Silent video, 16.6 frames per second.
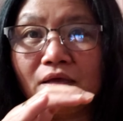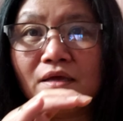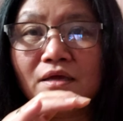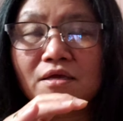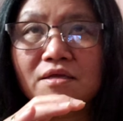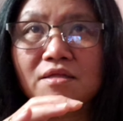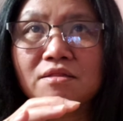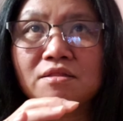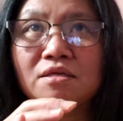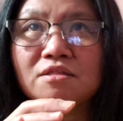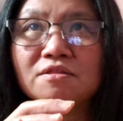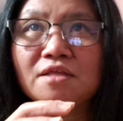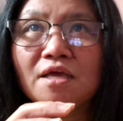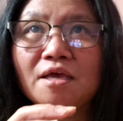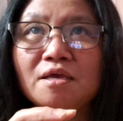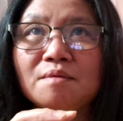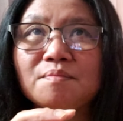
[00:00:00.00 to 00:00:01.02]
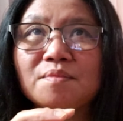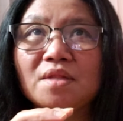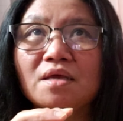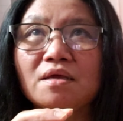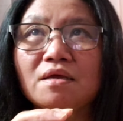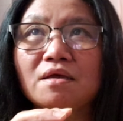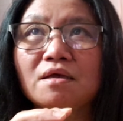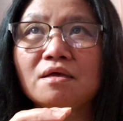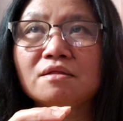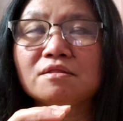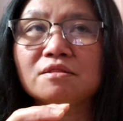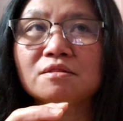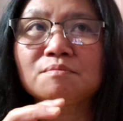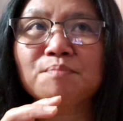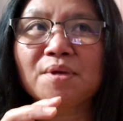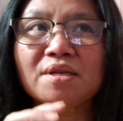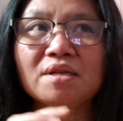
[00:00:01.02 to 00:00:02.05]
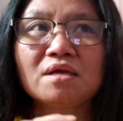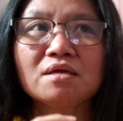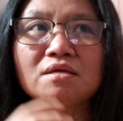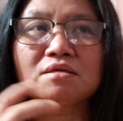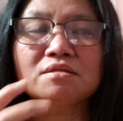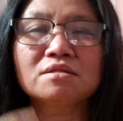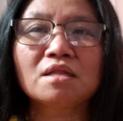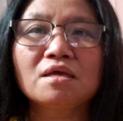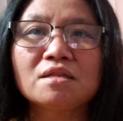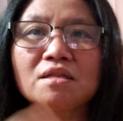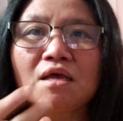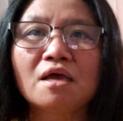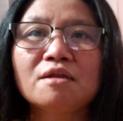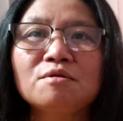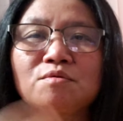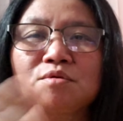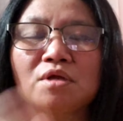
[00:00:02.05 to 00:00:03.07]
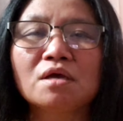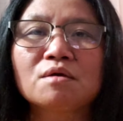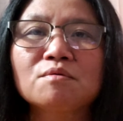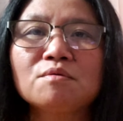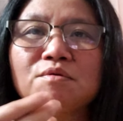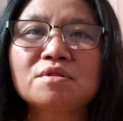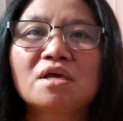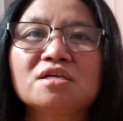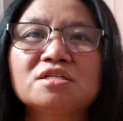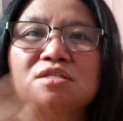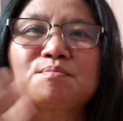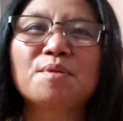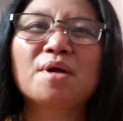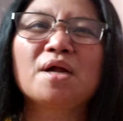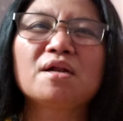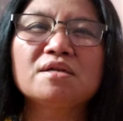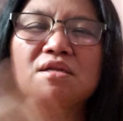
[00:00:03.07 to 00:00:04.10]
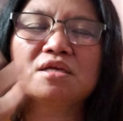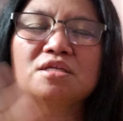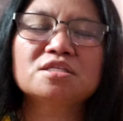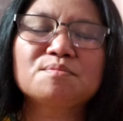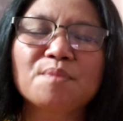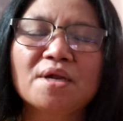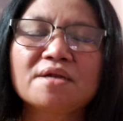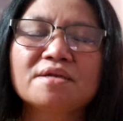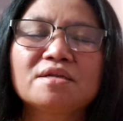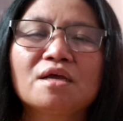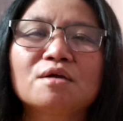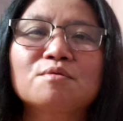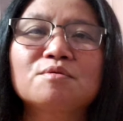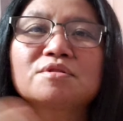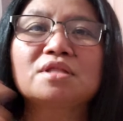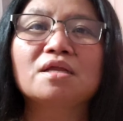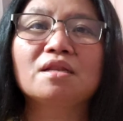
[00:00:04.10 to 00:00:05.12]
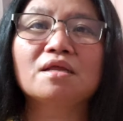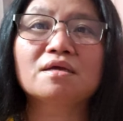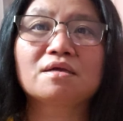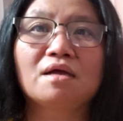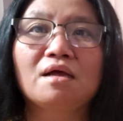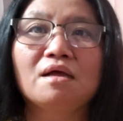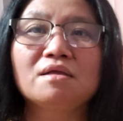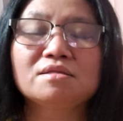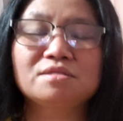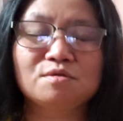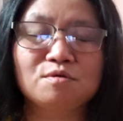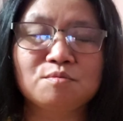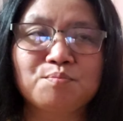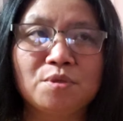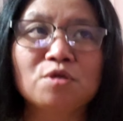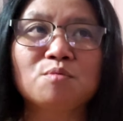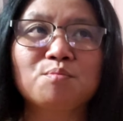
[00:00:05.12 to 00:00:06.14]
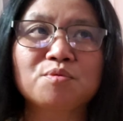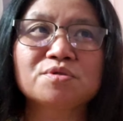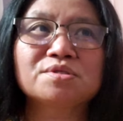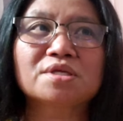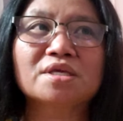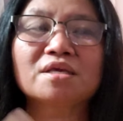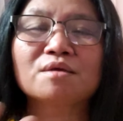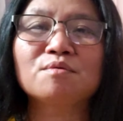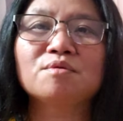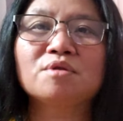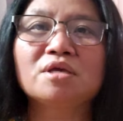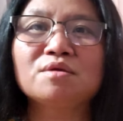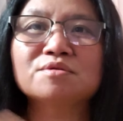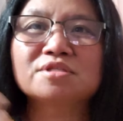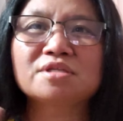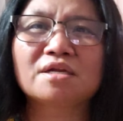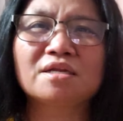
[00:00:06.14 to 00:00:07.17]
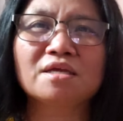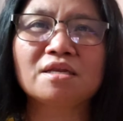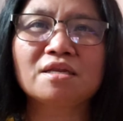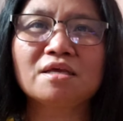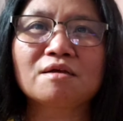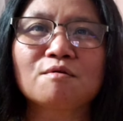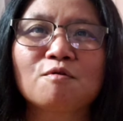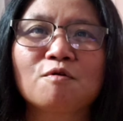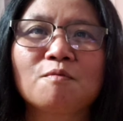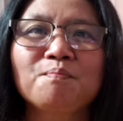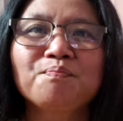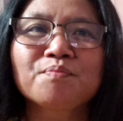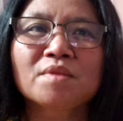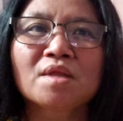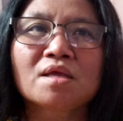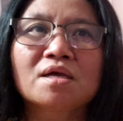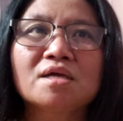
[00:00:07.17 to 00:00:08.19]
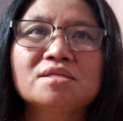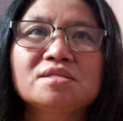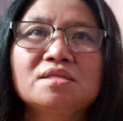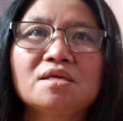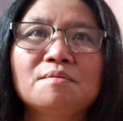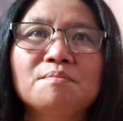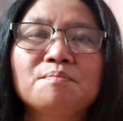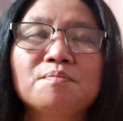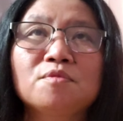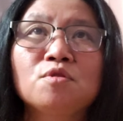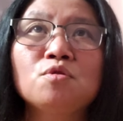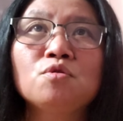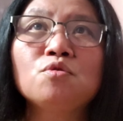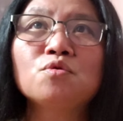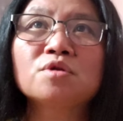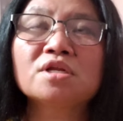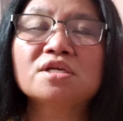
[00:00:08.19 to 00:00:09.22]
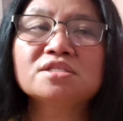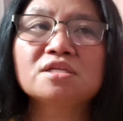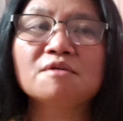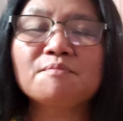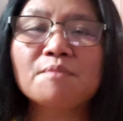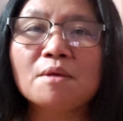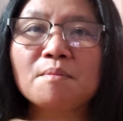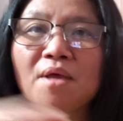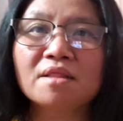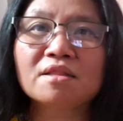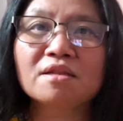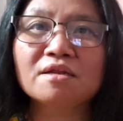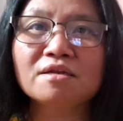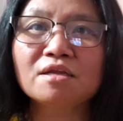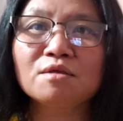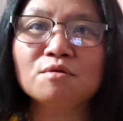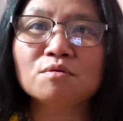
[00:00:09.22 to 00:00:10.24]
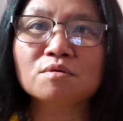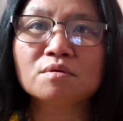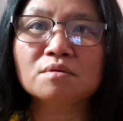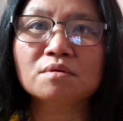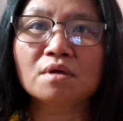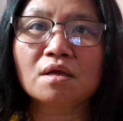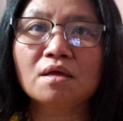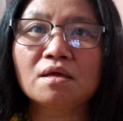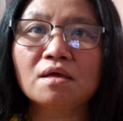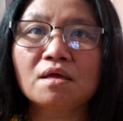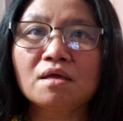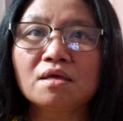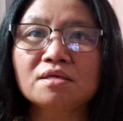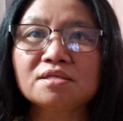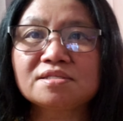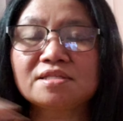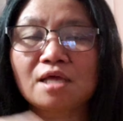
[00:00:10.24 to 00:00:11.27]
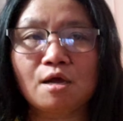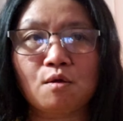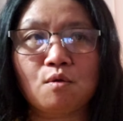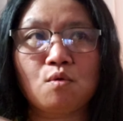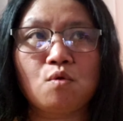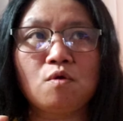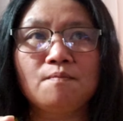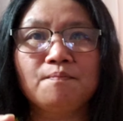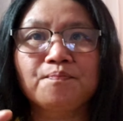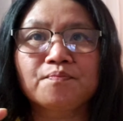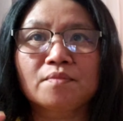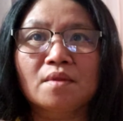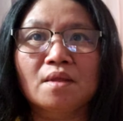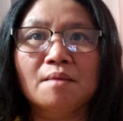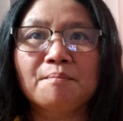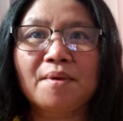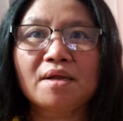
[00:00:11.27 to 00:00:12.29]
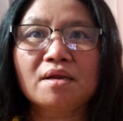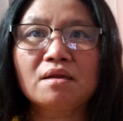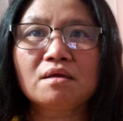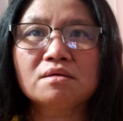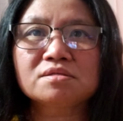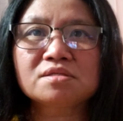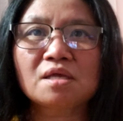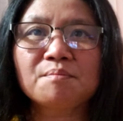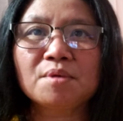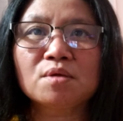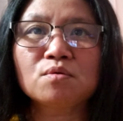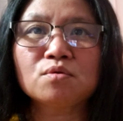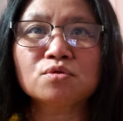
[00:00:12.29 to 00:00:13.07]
uh, the time na parang na, na ano na ako, na inspired na inspired na ako talaga. So pinupursige ko na yung sarili ko kasi nung nasa 500 na yung uh, isda ko, parang sabi